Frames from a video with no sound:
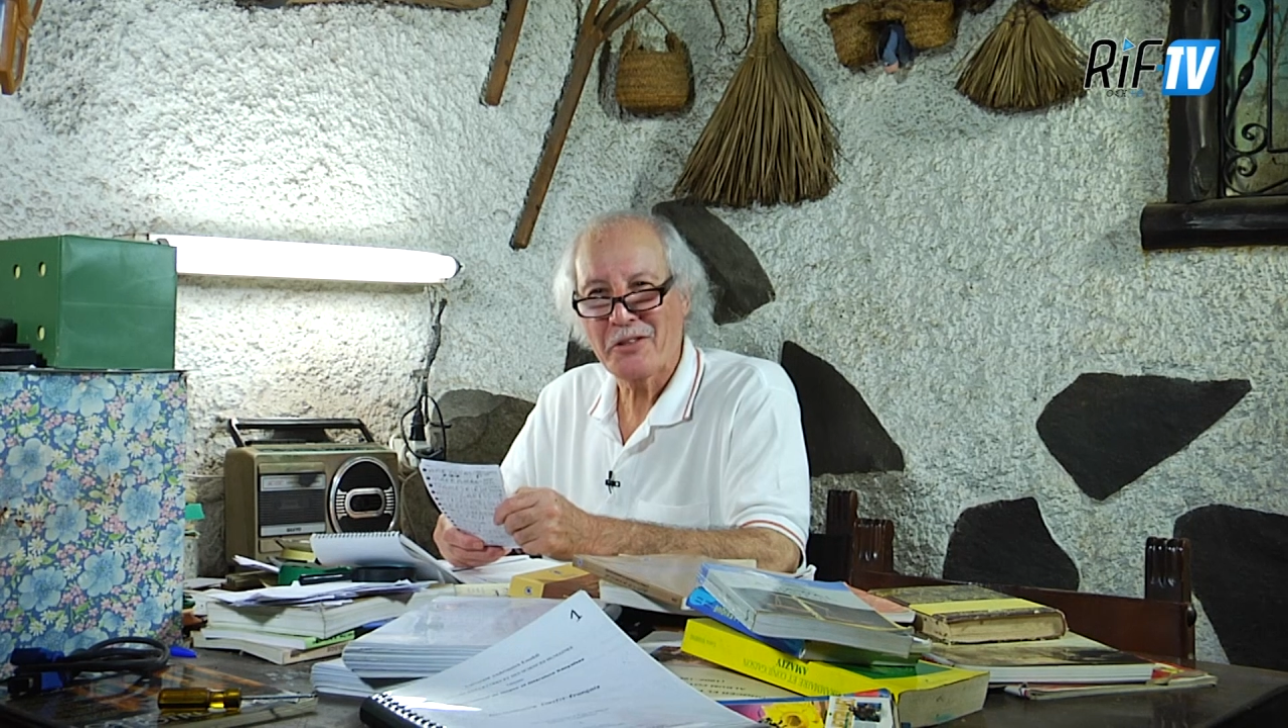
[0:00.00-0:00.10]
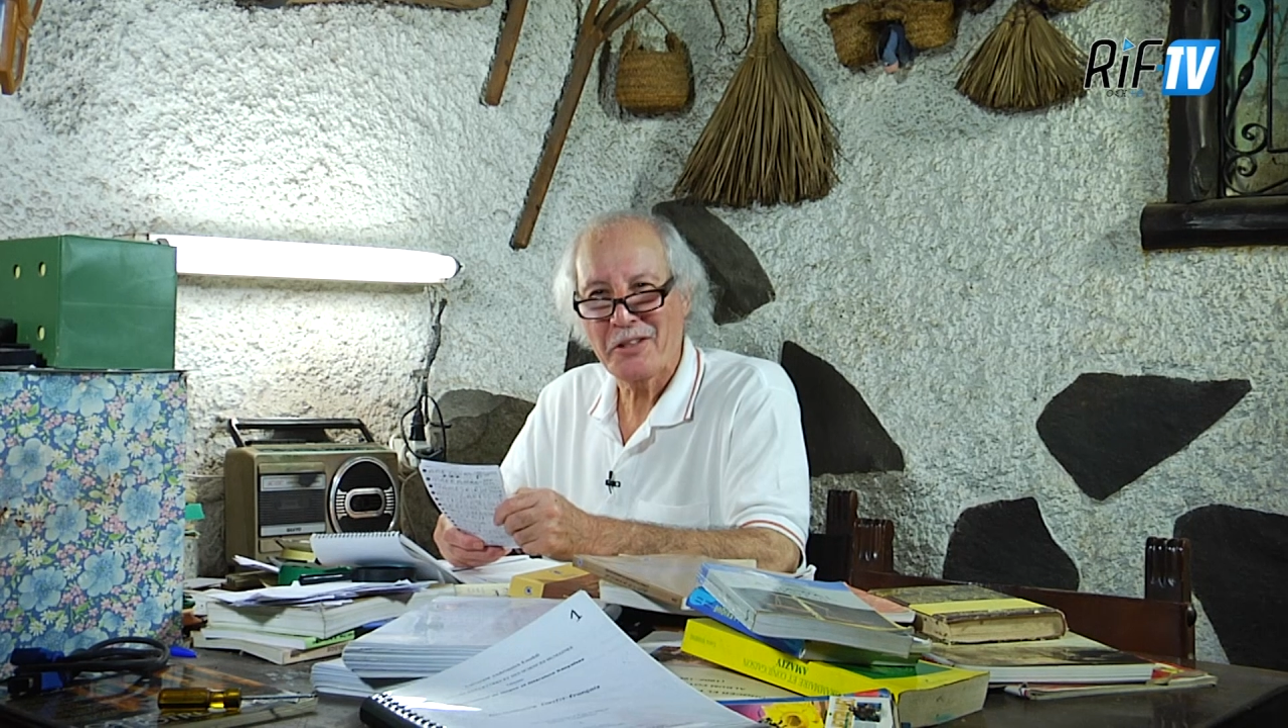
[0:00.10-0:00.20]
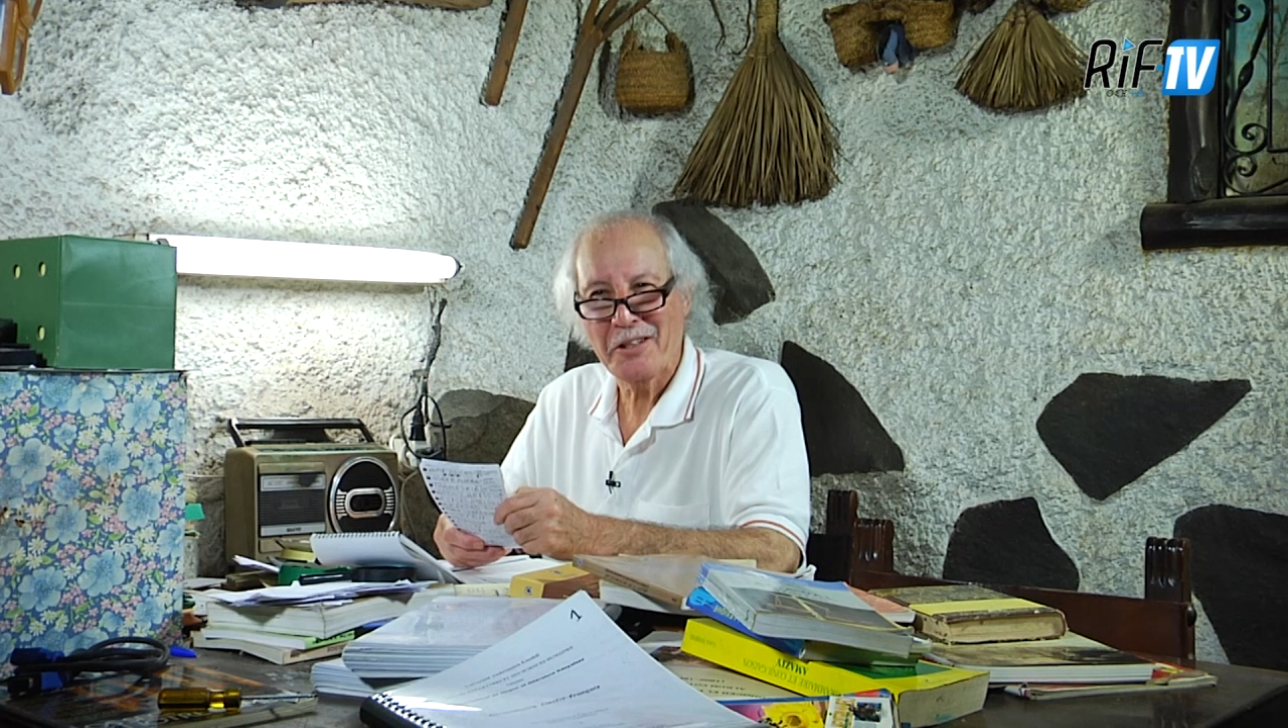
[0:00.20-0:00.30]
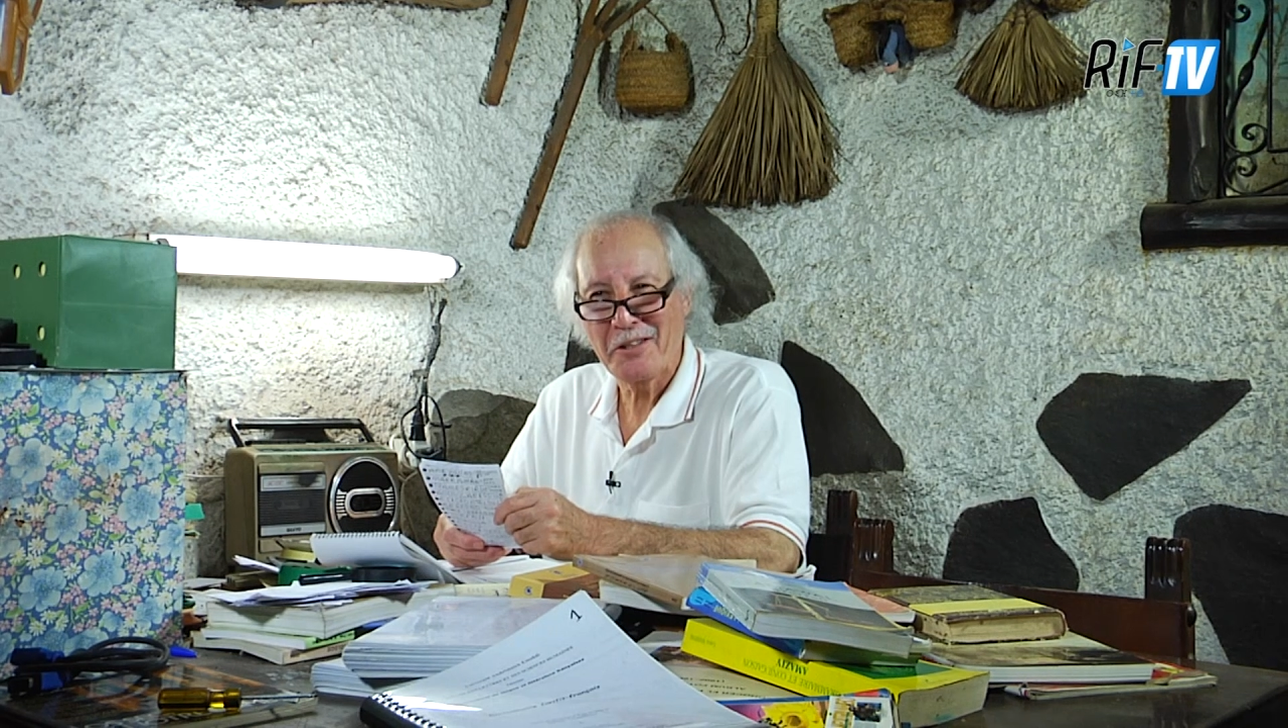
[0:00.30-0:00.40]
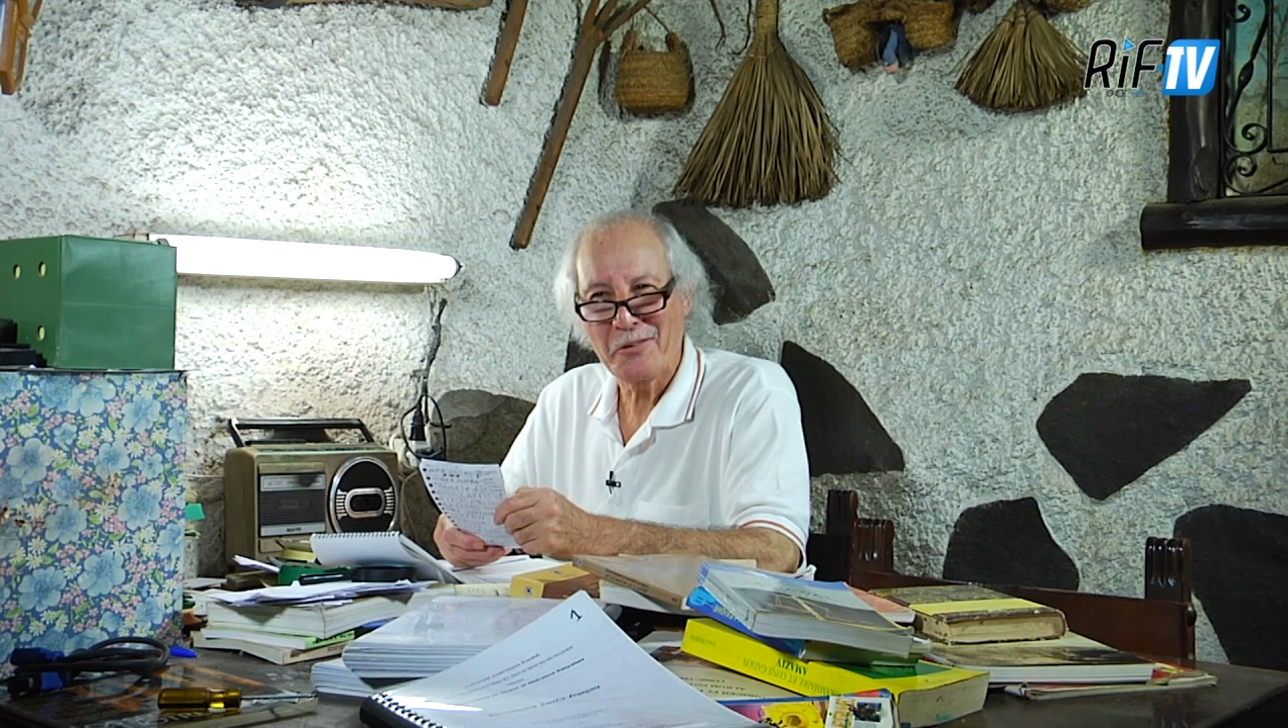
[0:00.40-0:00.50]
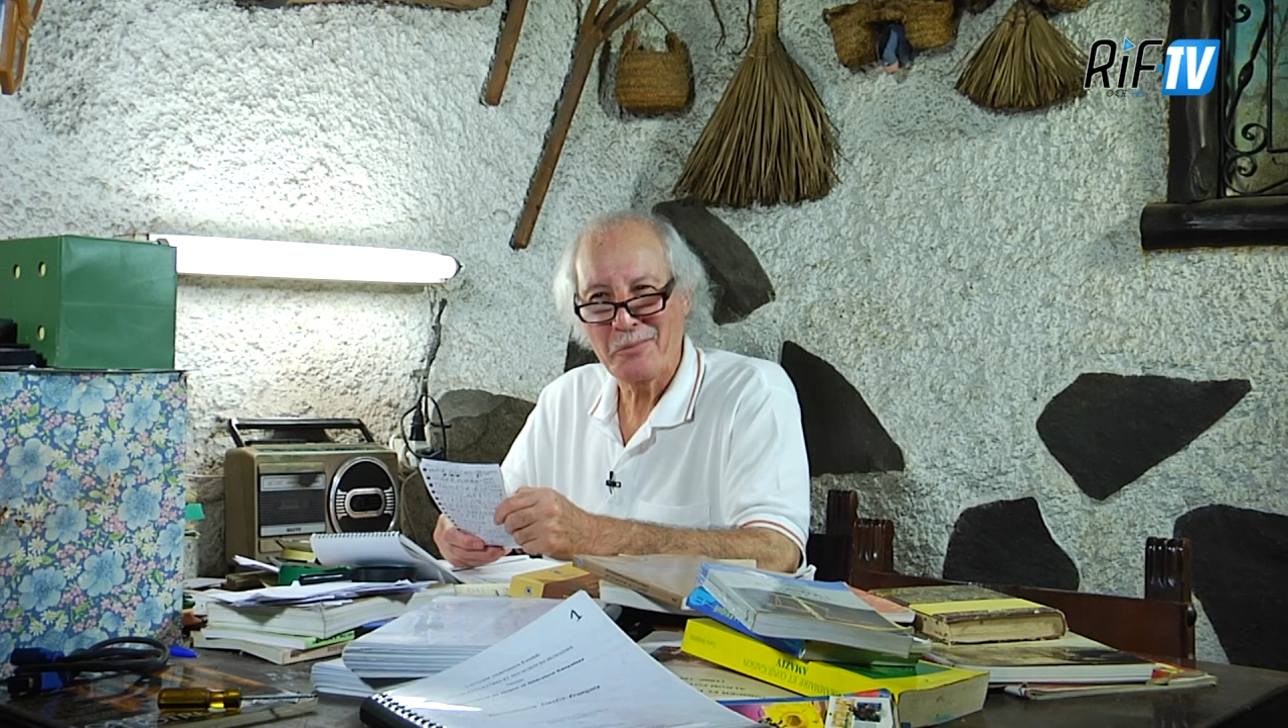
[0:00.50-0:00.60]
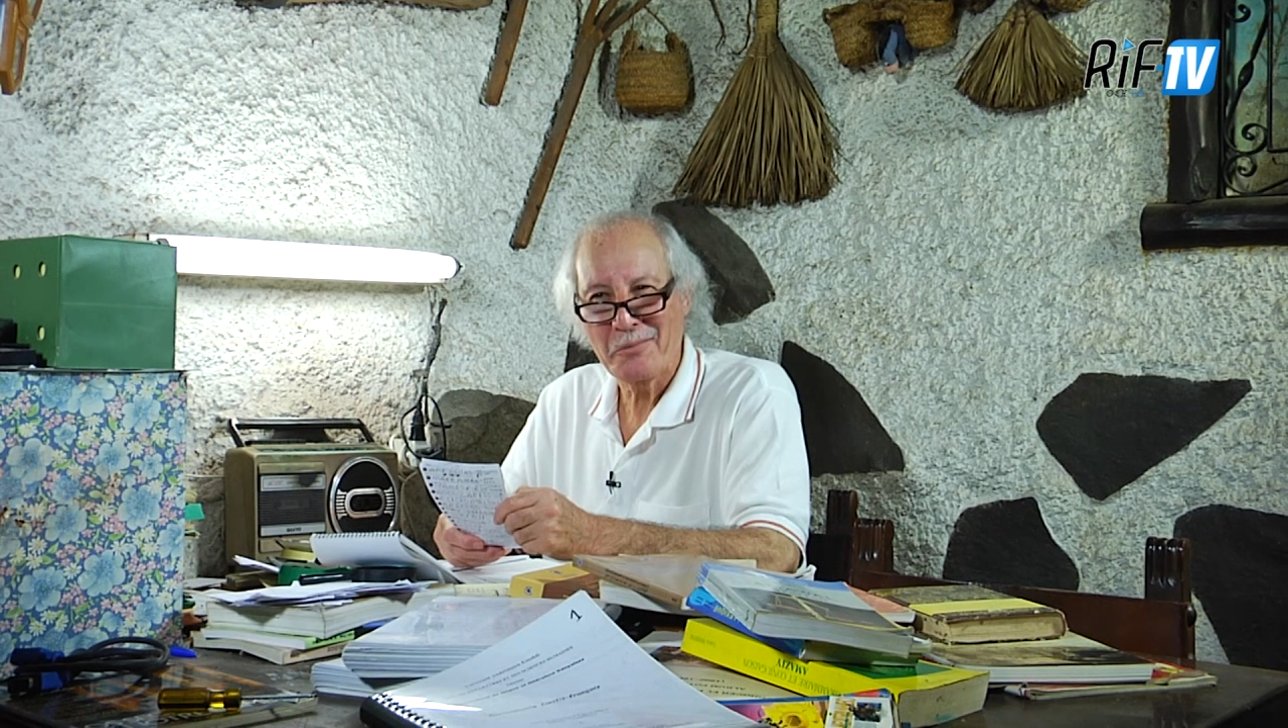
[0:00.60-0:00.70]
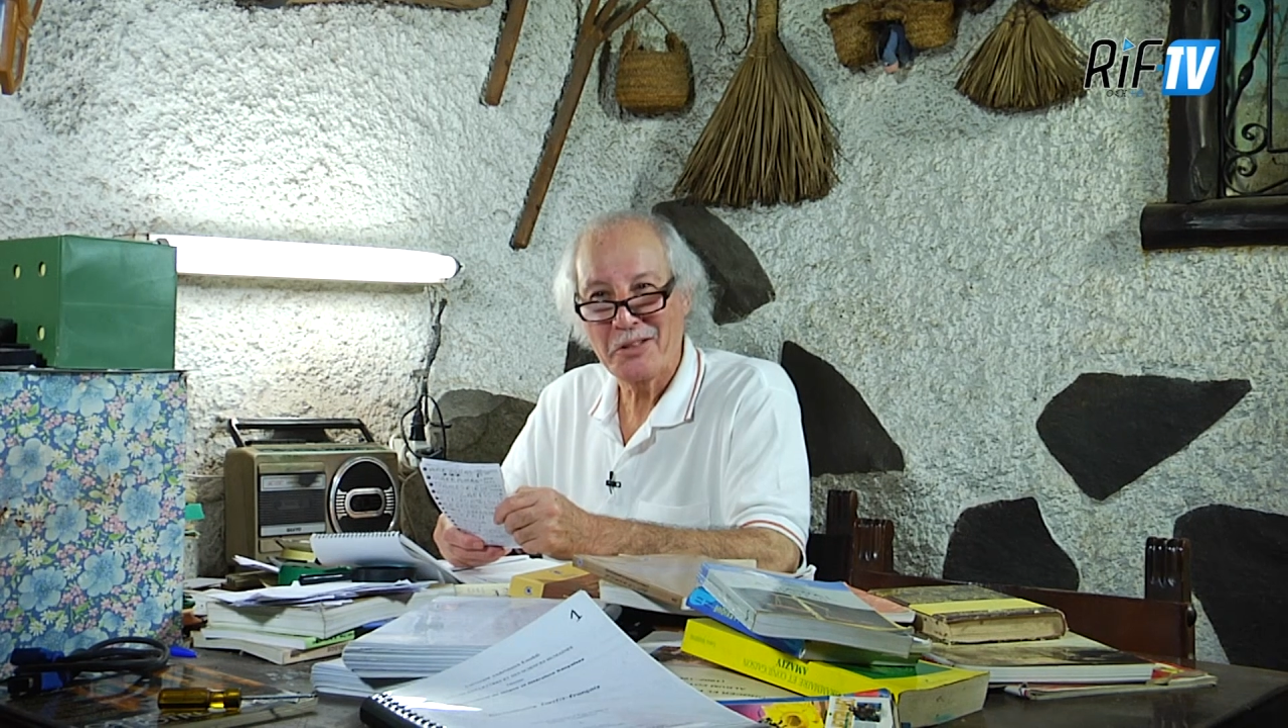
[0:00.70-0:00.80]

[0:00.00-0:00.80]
شنا يوم